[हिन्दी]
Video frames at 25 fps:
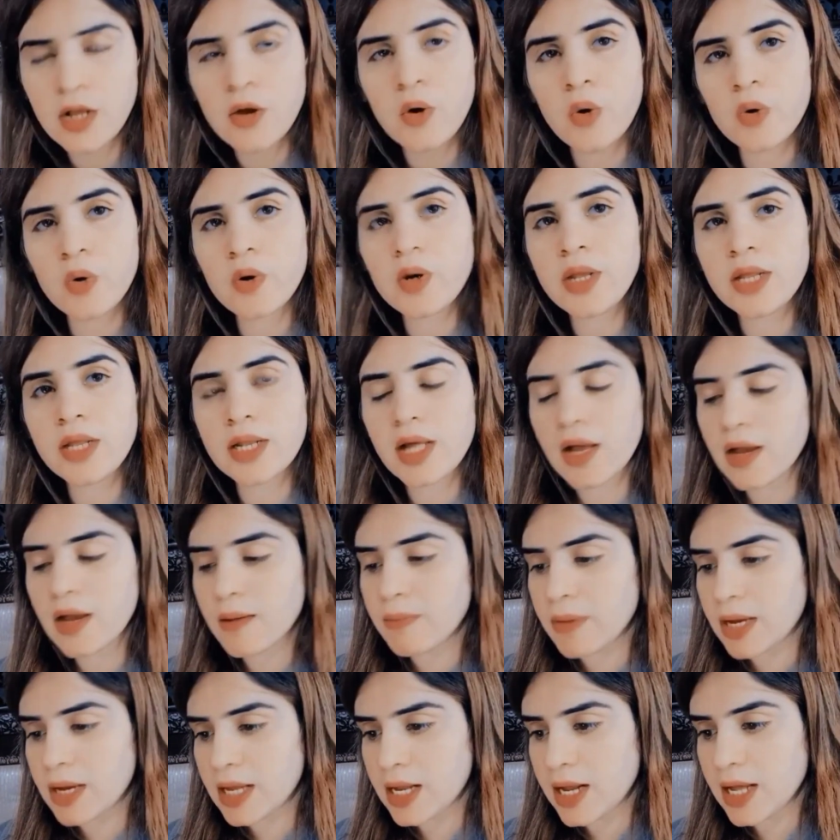उन्होंने लिखा कि
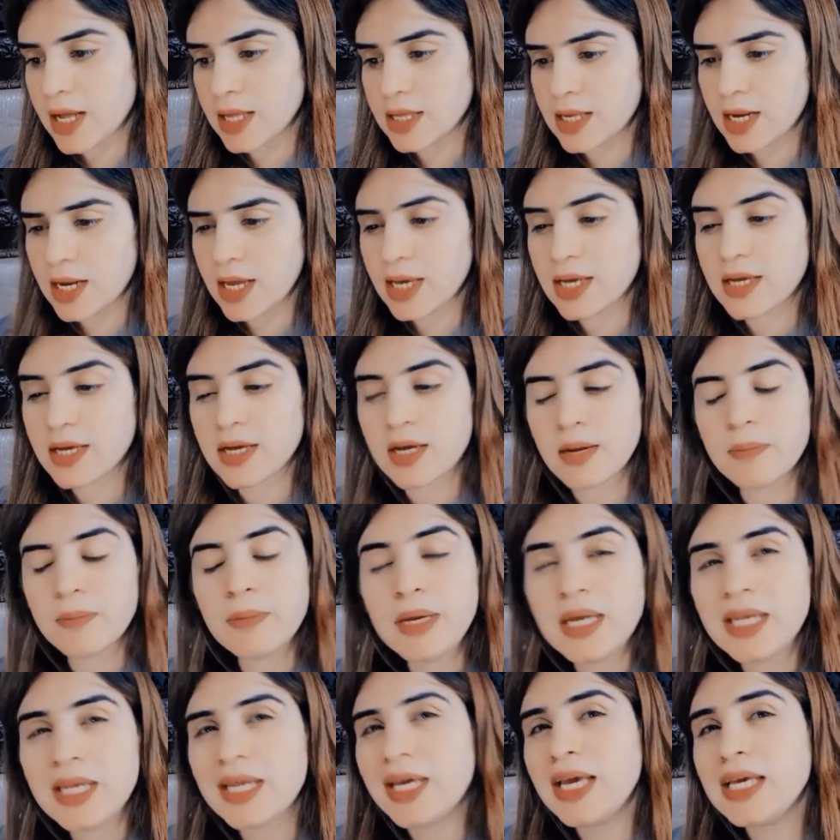मेरे अंदर एक
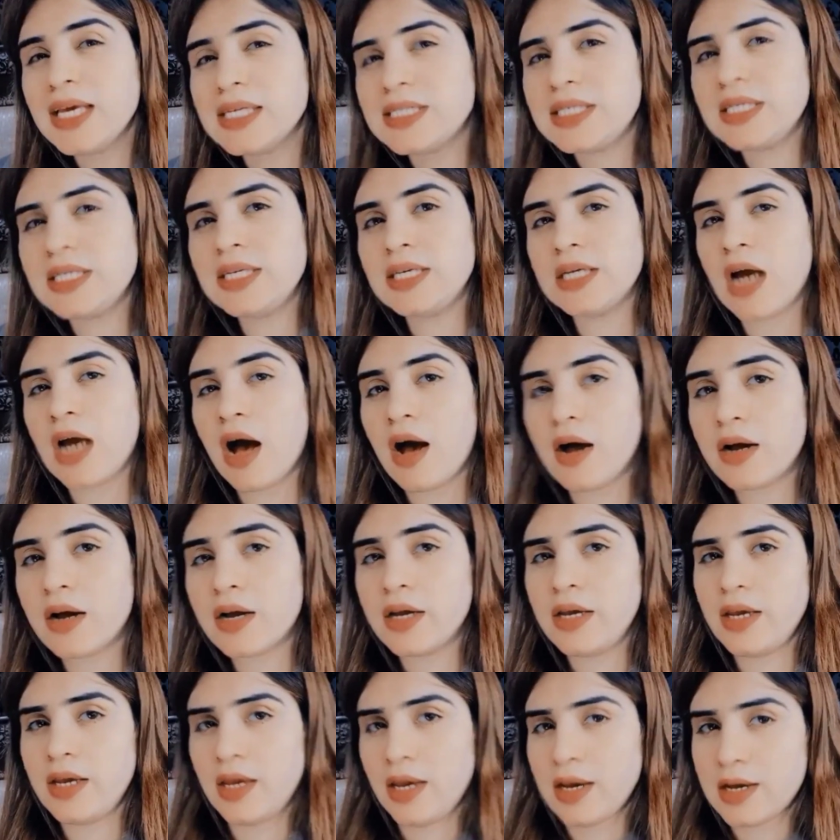कमीनगी सी आ
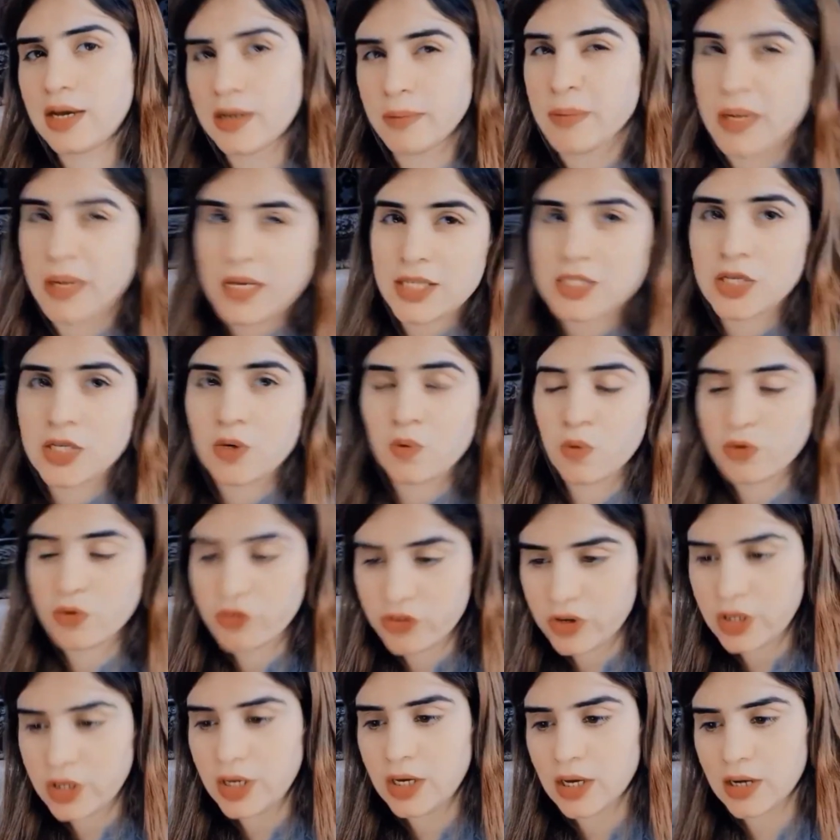गई एक कमीनी सी
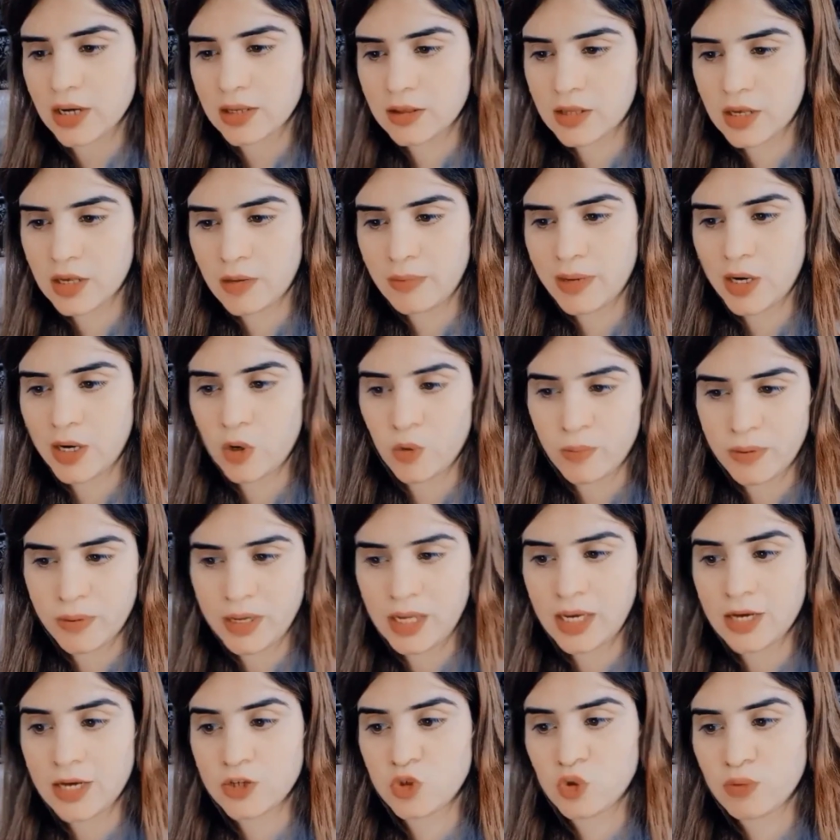खुशी अंदर मेरे
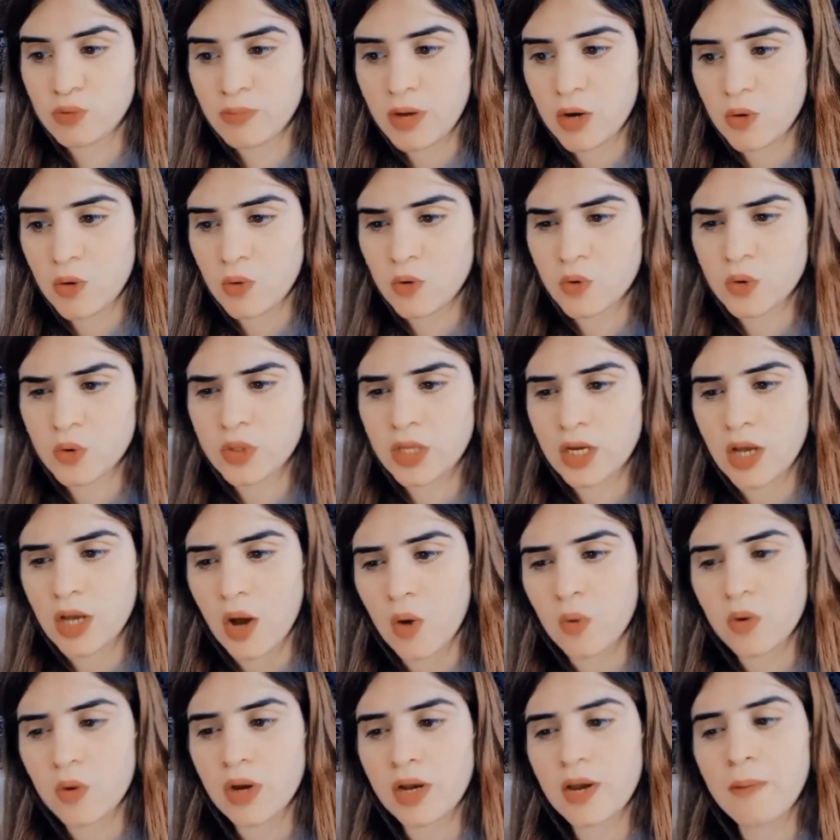उभरी कि जुम्मा गुल को
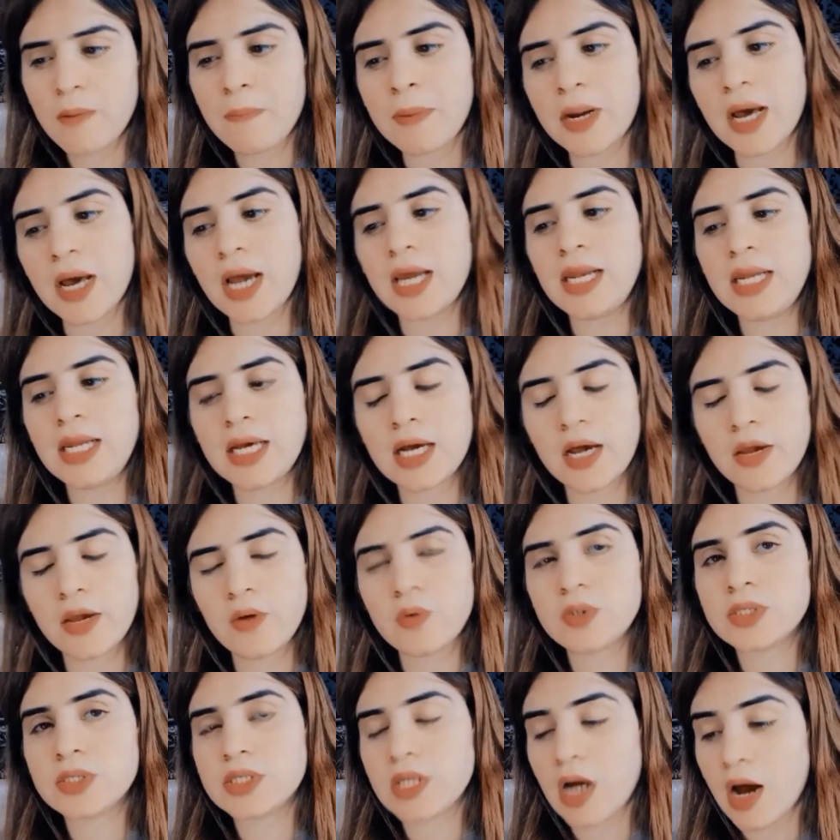दिखाऊंगा कि पढ़ाई लिखाई
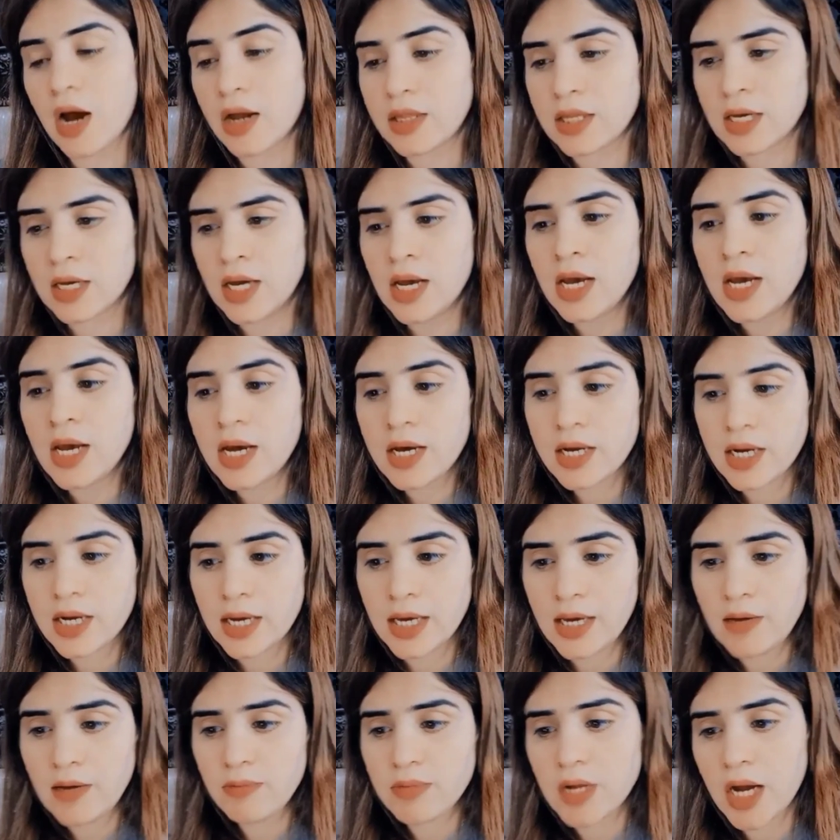और उस्ताद
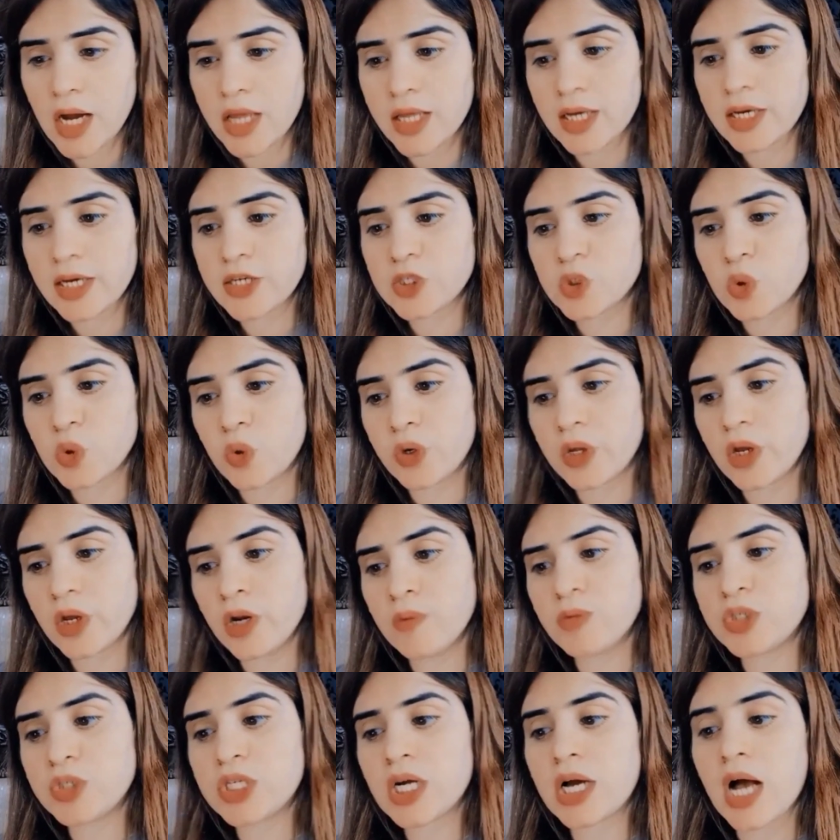रहीम दादा की सोटियों ने
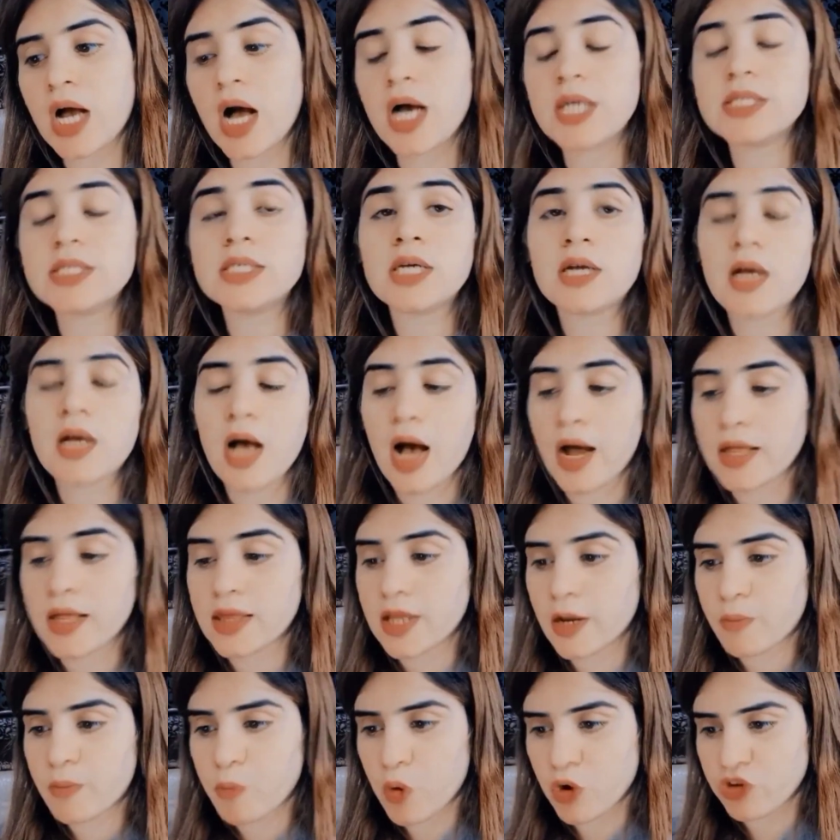मुझे कहाँ से कहाँ
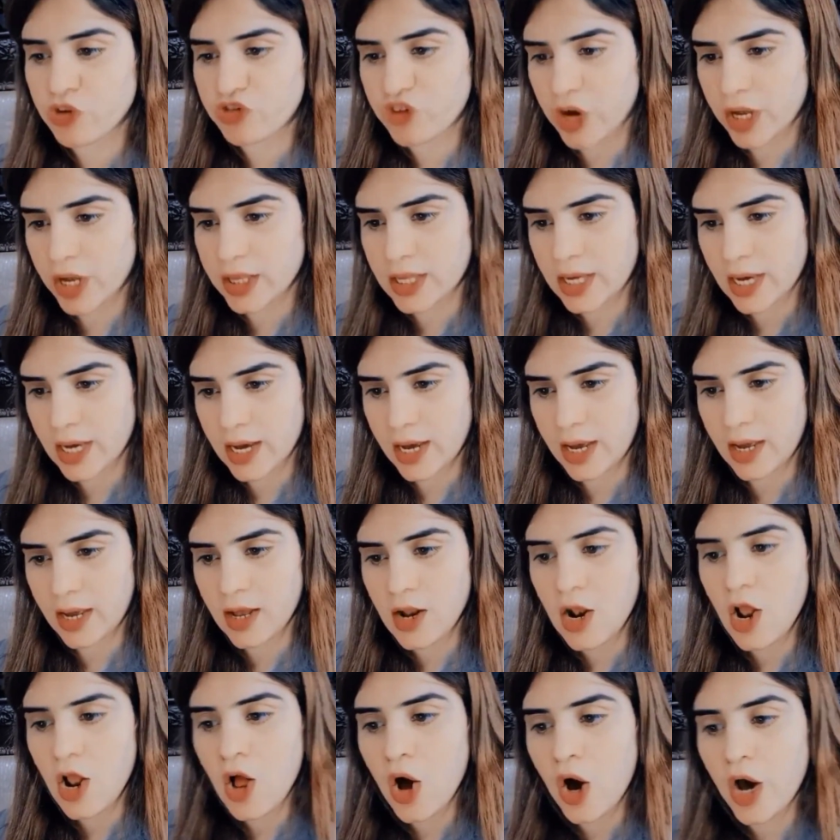तक पहुँचा दिया है
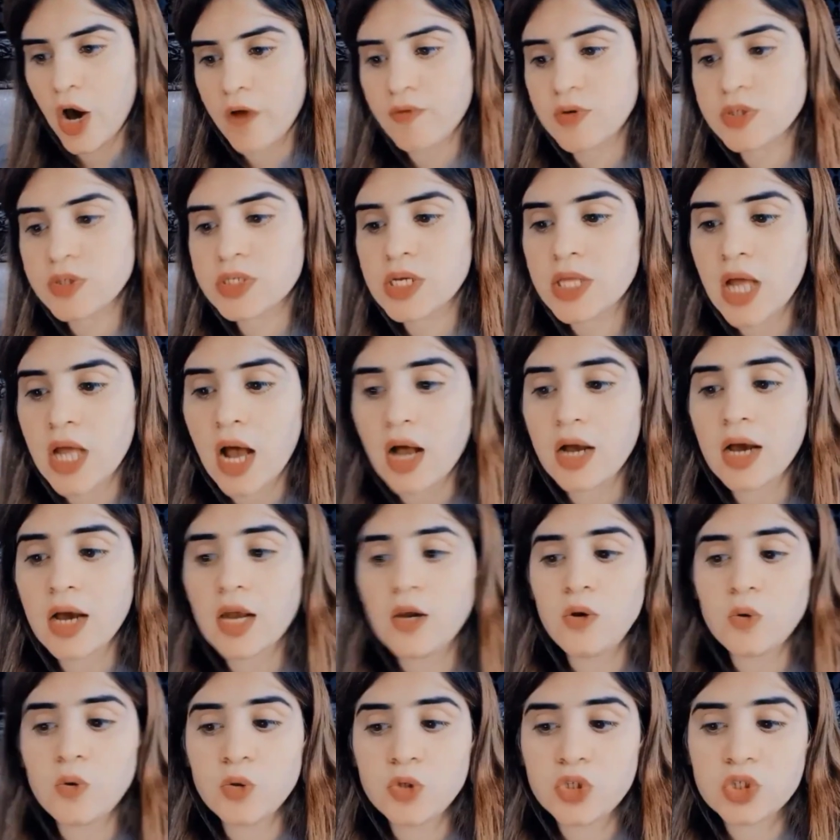और वो सदा का
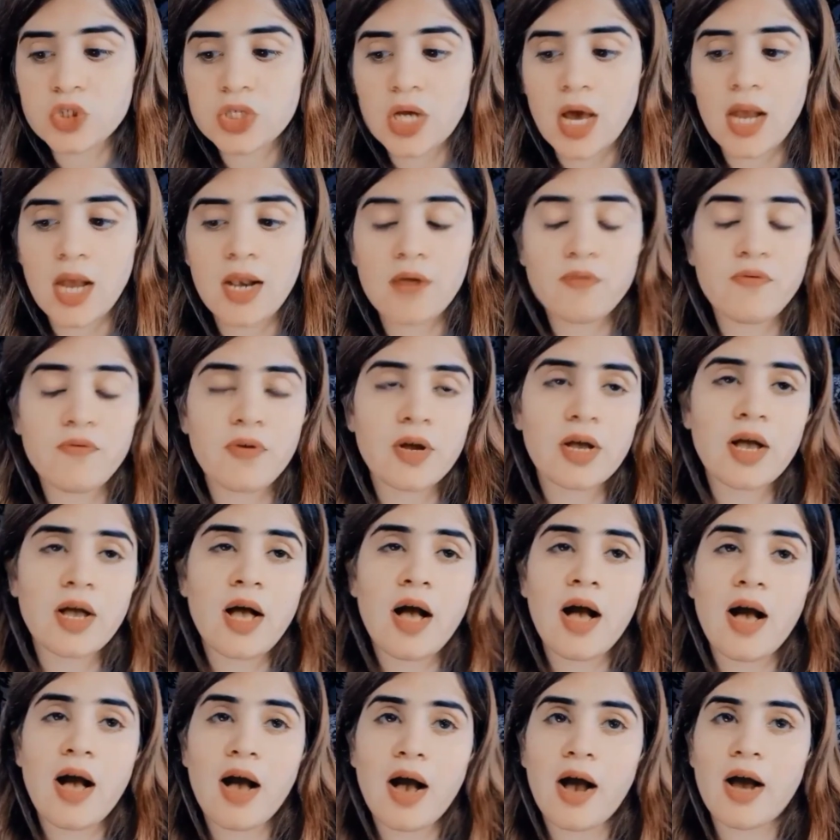लुच्चा लफंगा
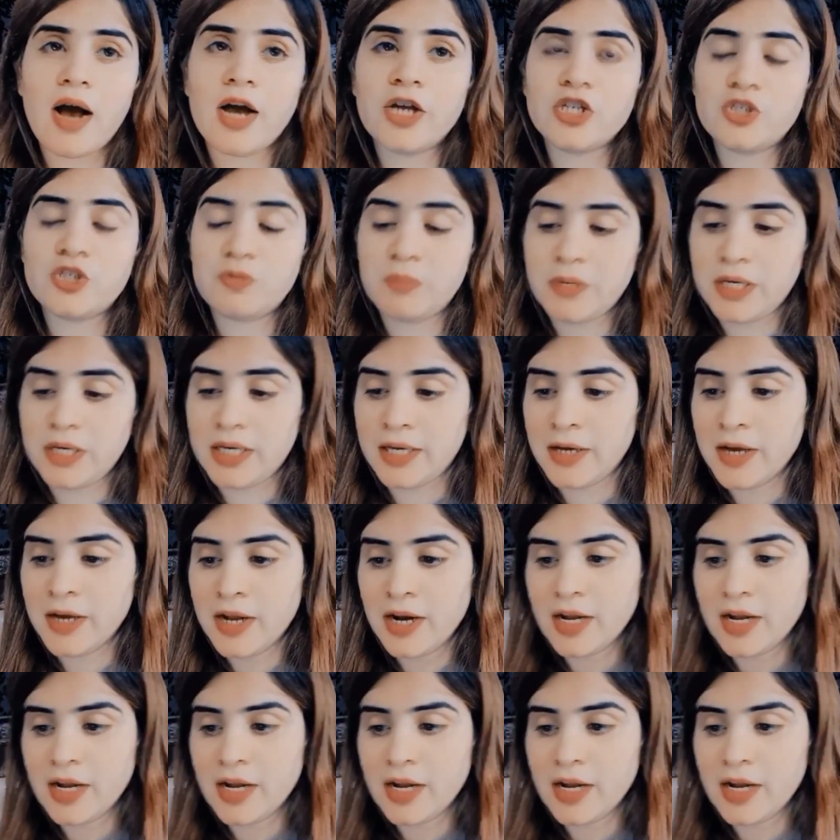आज भी